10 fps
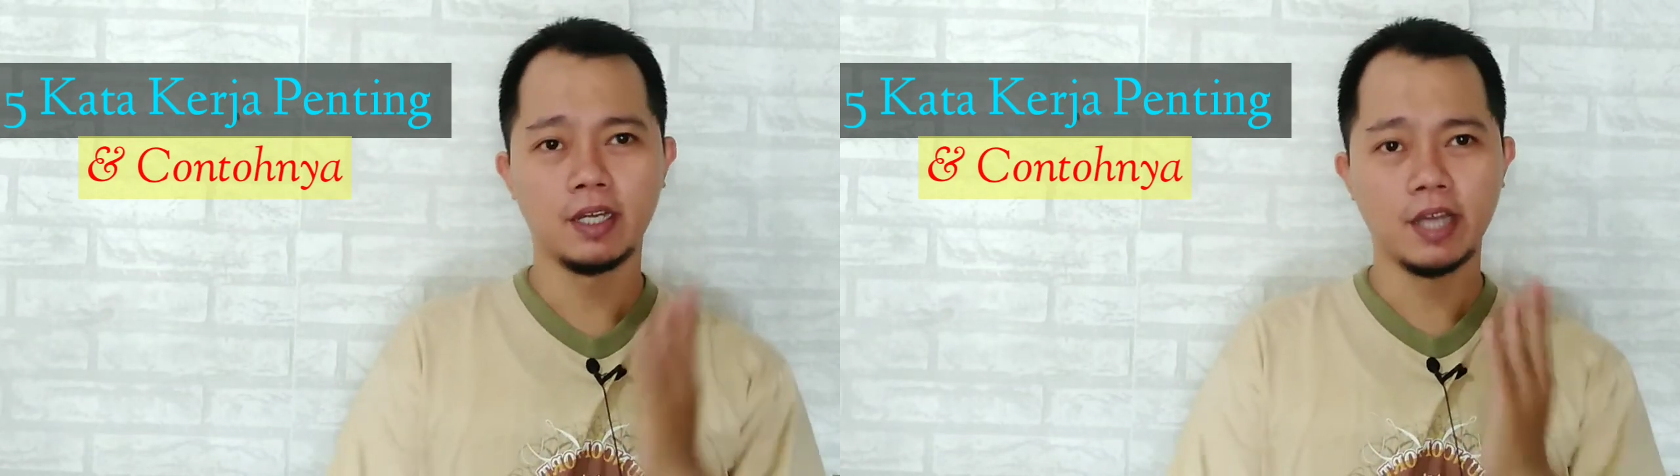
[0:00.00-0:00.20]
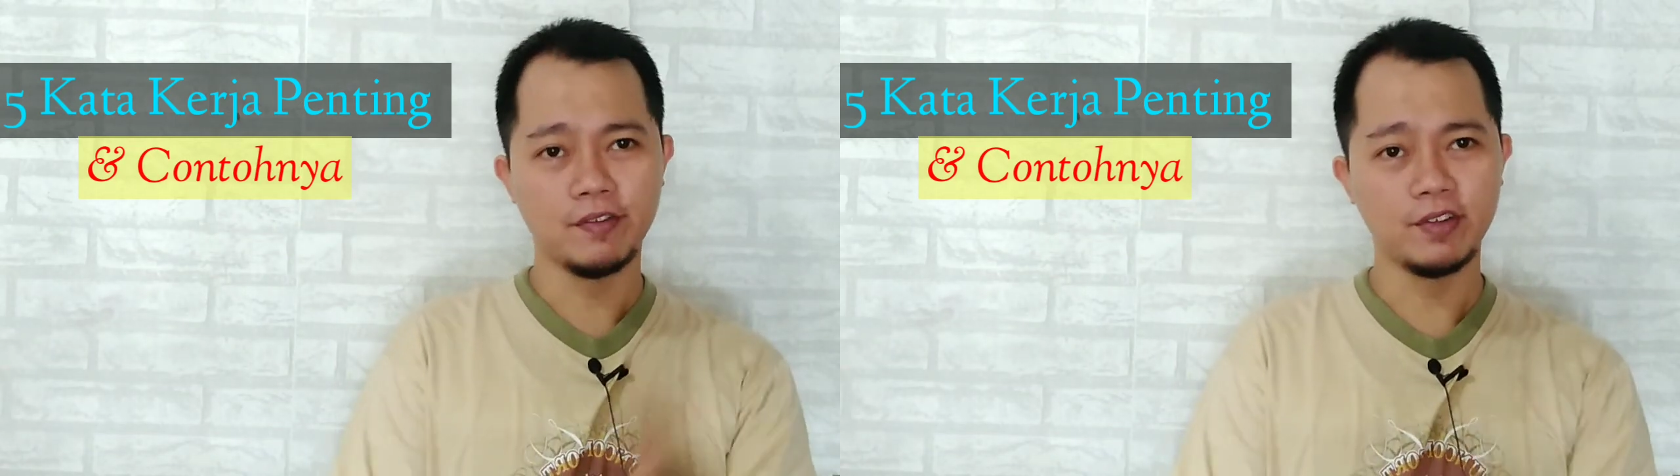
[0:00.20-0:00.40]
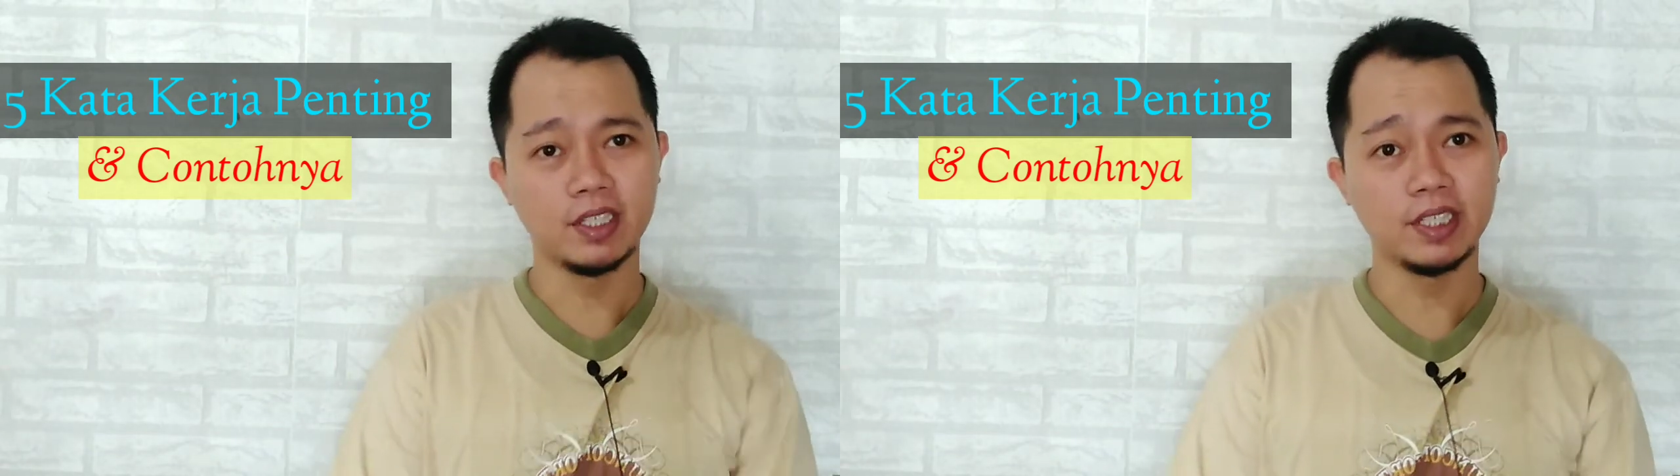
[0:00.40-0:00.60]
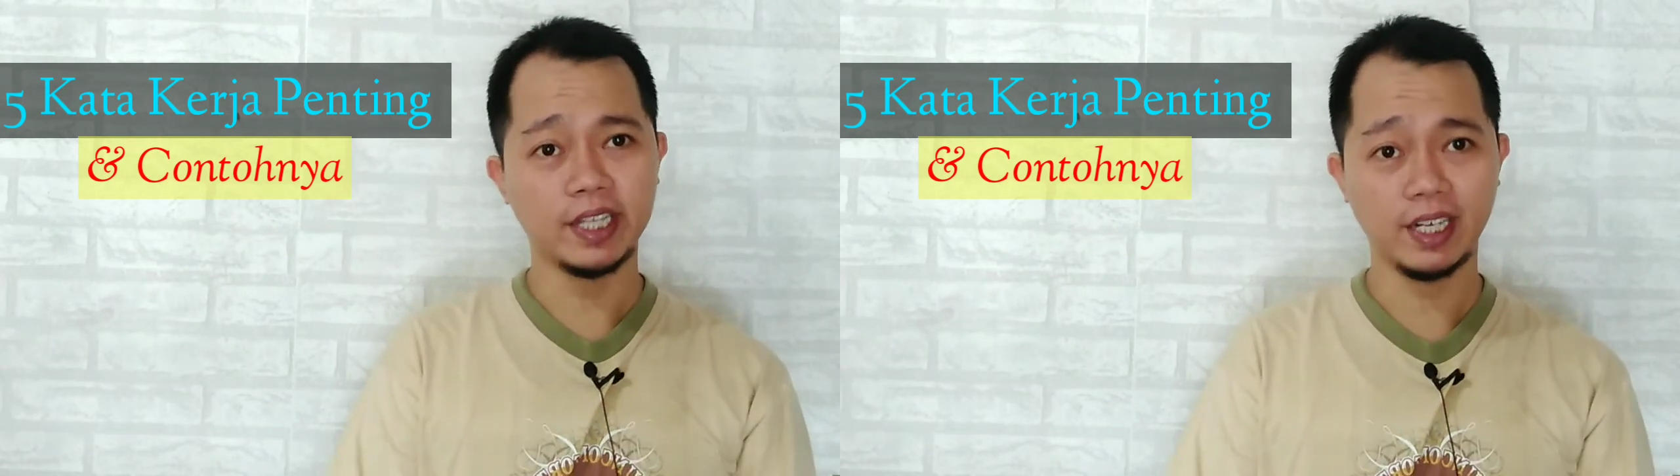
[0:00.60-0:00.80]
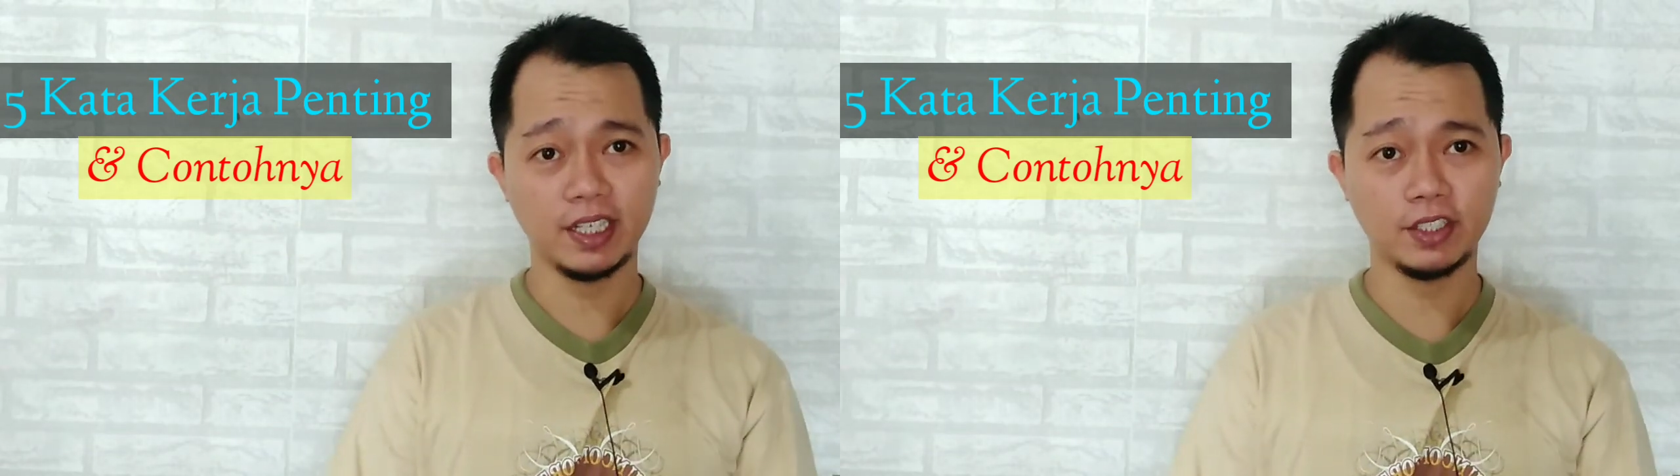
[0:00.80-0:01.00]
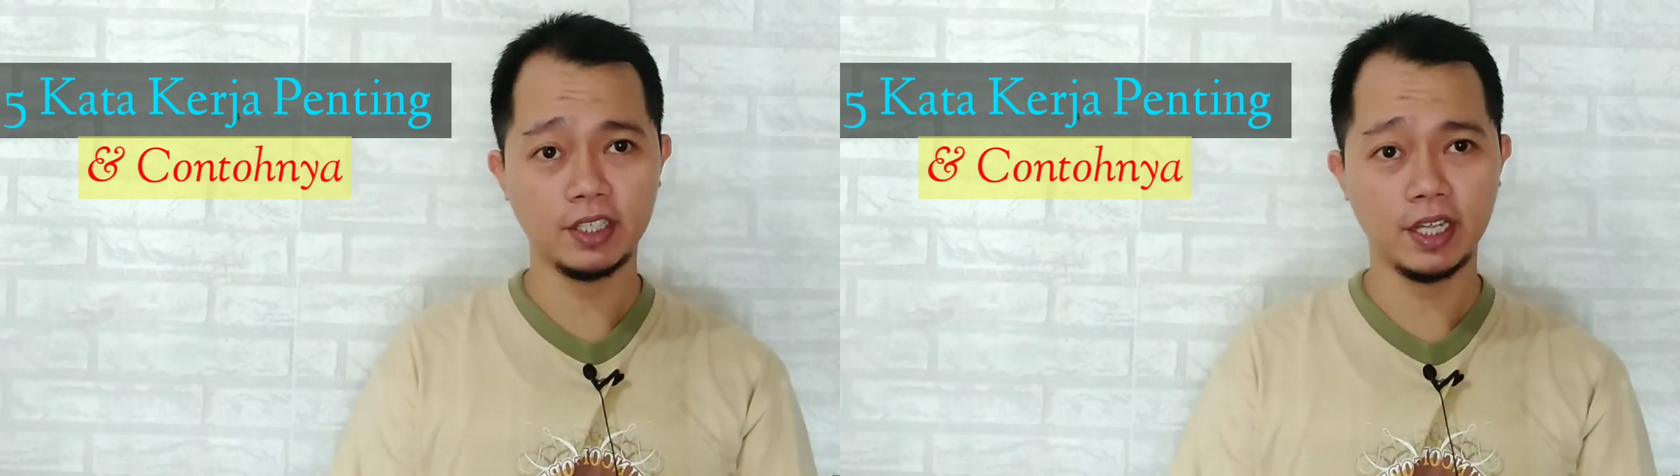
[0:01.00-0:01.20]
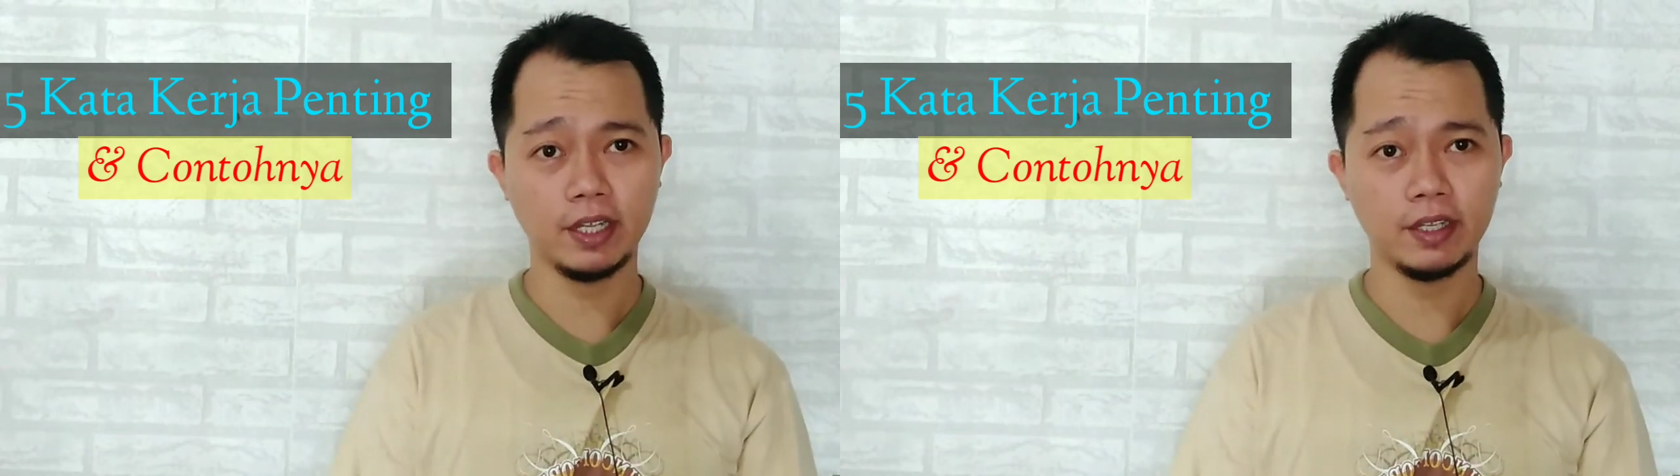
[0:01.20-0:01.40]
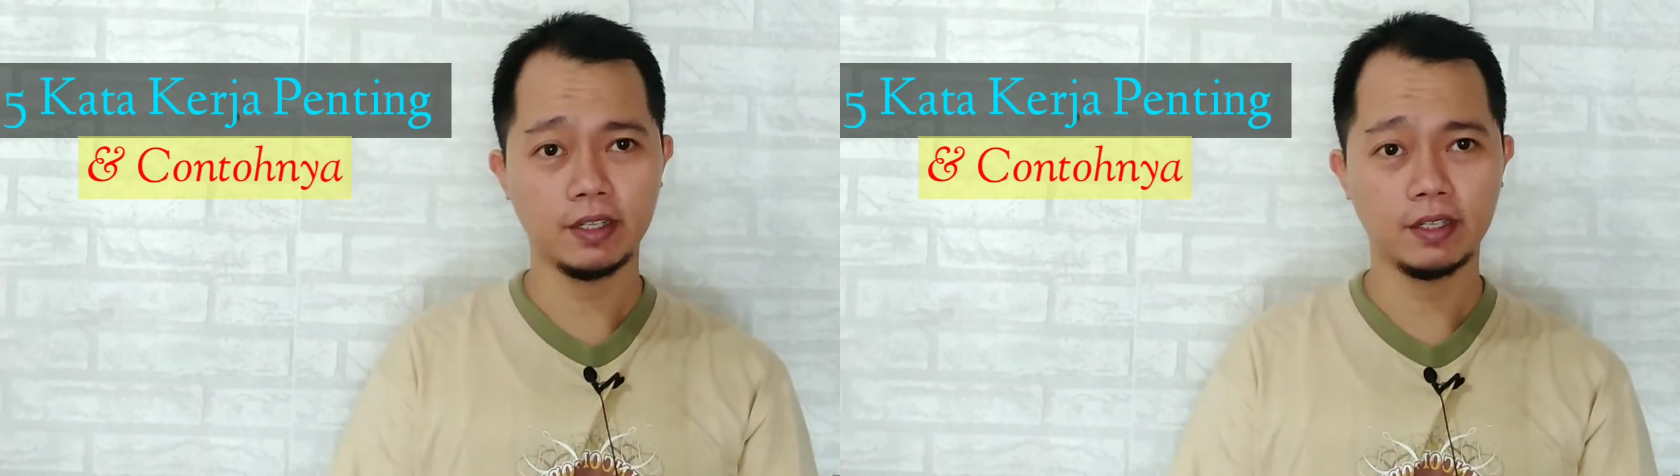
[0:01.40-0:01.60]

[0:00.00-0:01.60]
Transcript: Have you learned English today?